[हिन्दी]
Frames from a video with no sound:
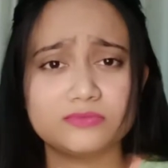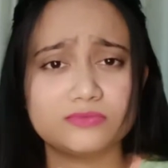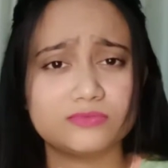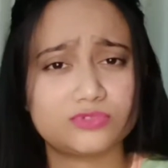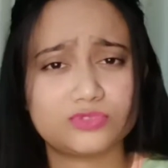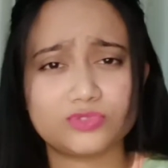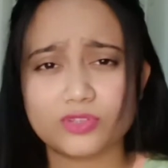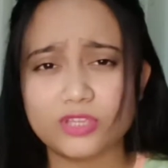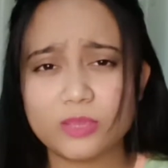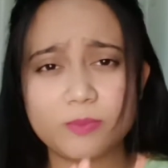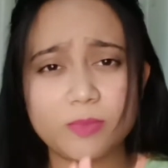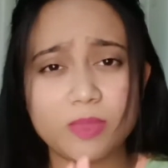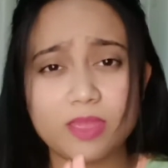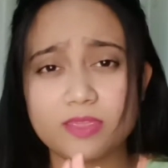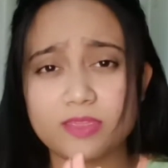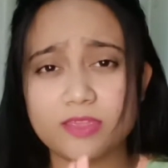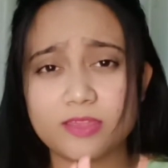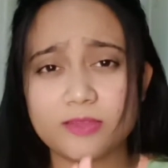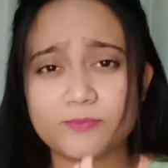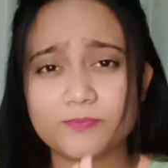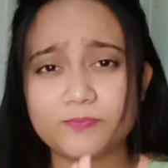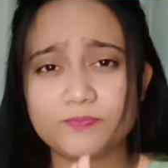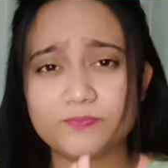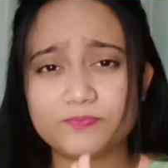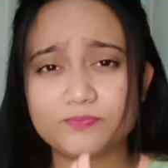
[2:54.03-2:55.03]
जो कि मैं ये
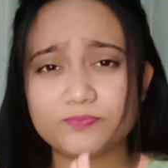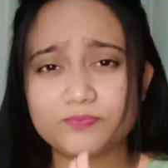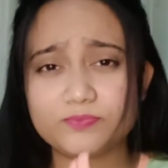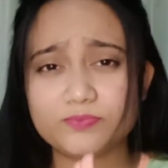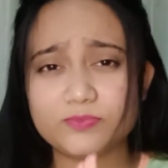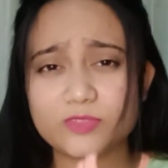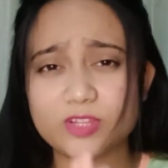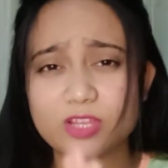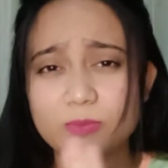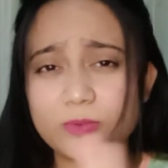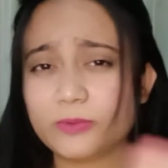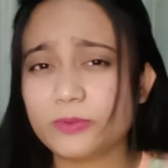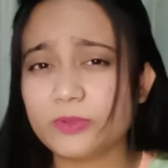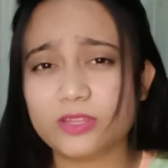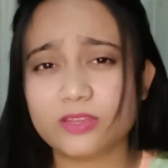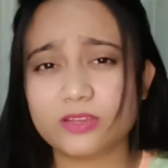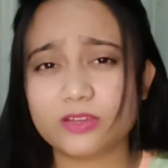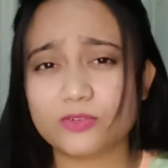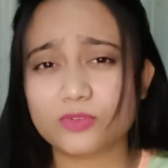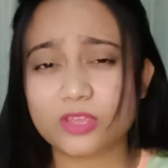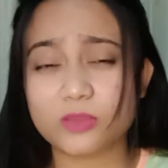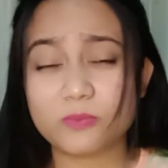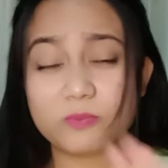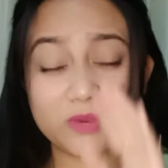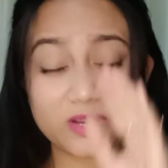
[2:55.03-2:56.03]
कभी भी नहीं
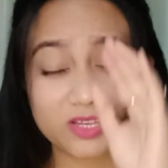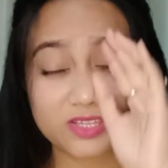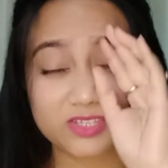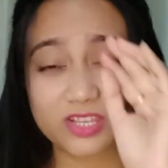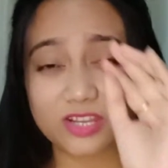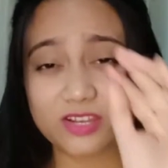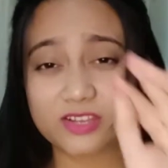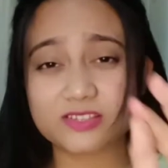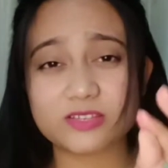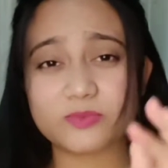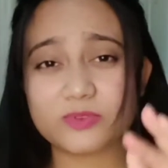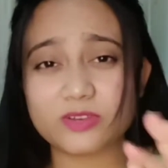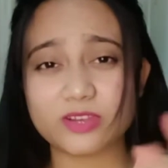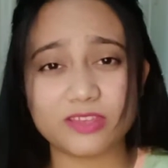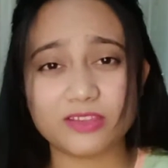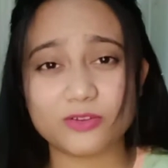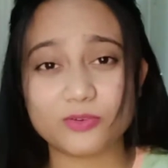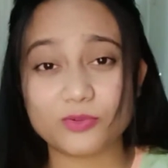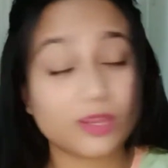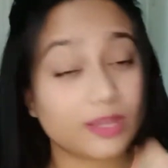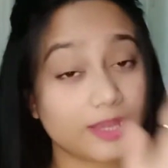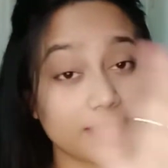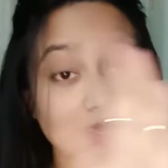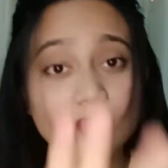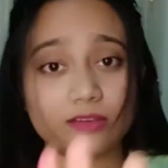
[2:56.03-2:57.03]
करूँगी मर जाने से भी नहीं करूँगी
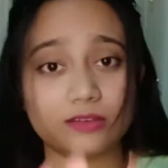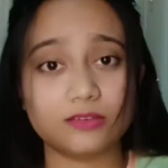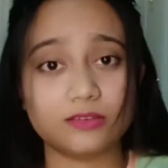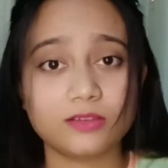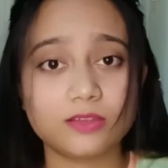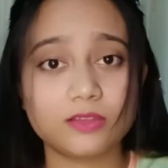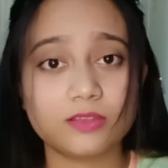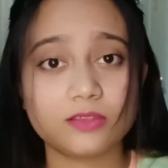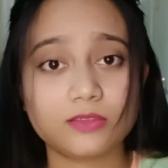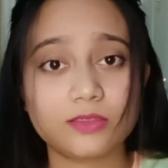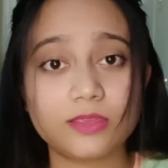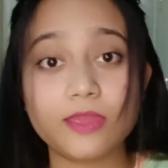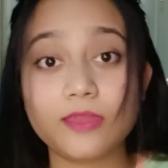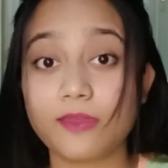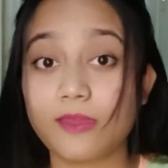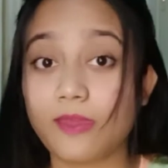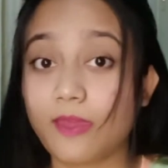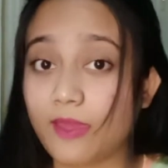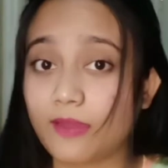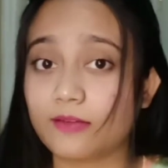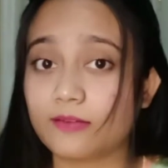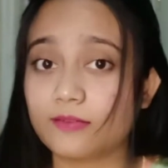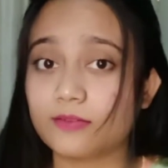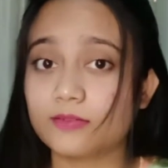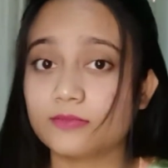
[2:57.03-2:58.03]
लेकिन ये
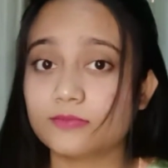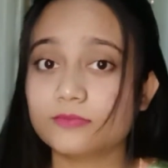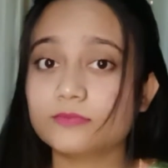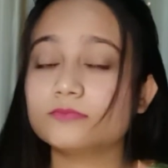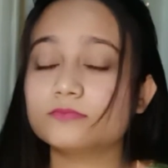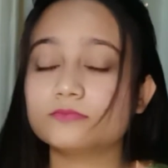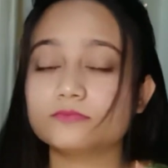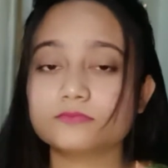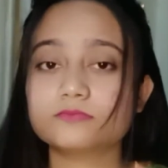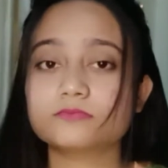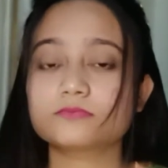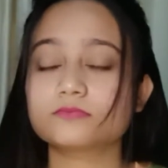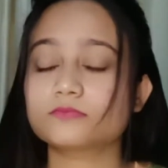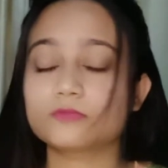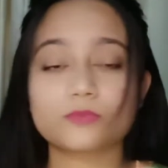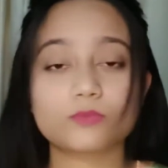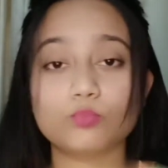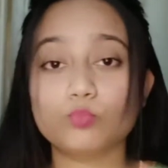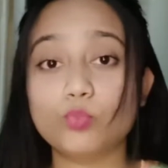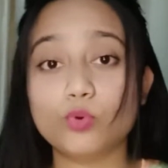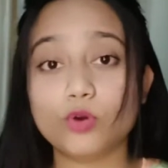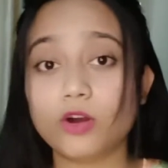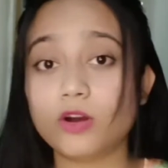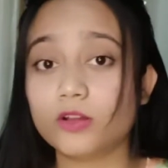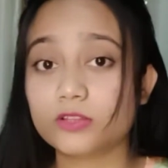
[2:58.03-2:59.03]
हैक
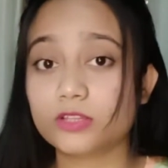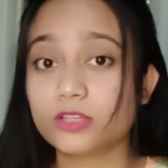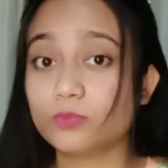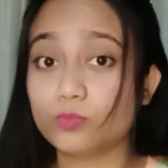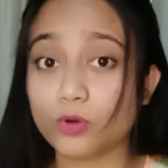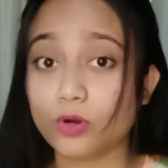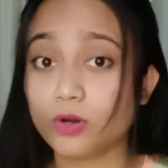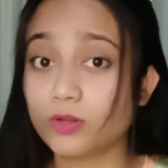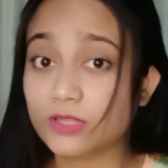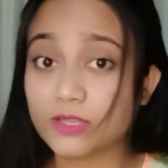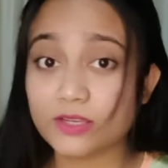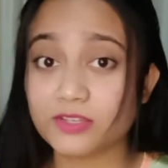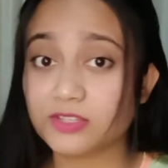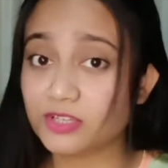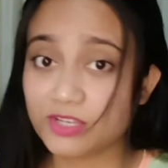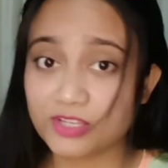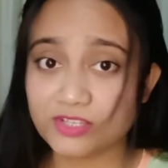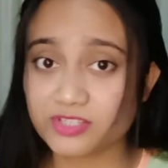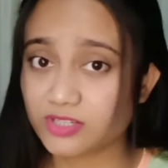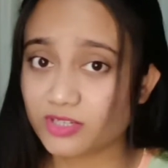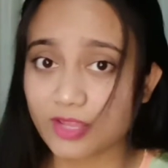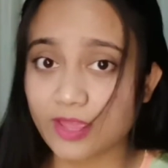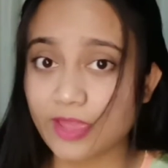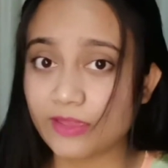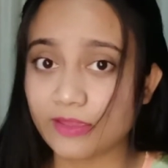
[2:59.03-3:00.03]
बहुत ही बहुत
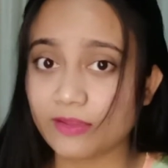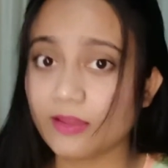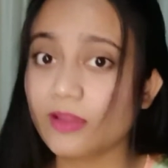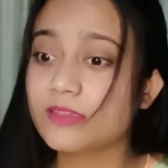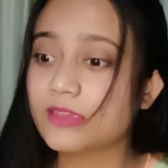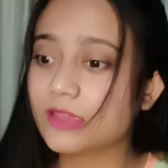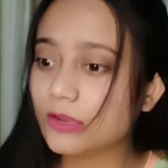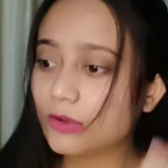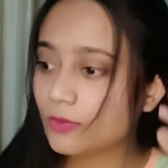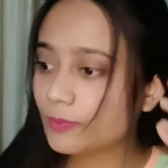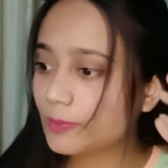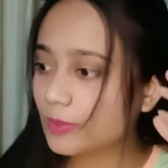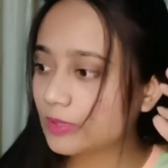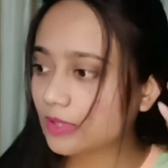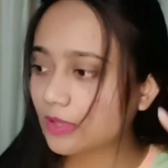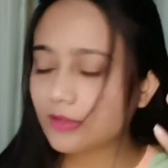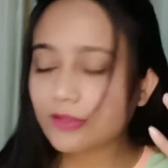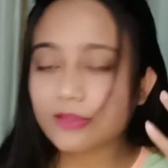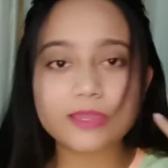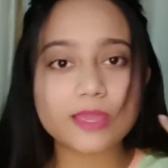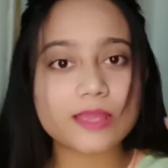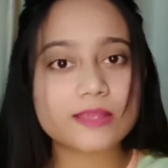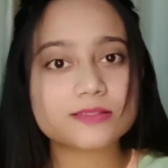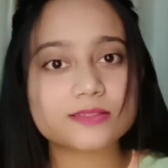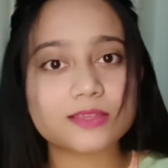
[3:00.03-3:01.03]
इंटेलिजेंट हैक है हाँ ये लोग पता नहीं
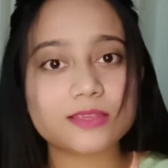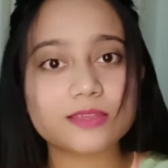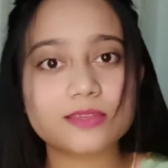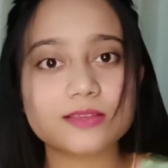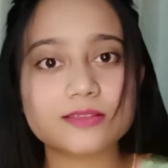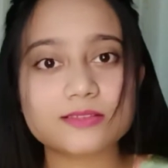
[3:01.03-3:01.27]
कैसे ये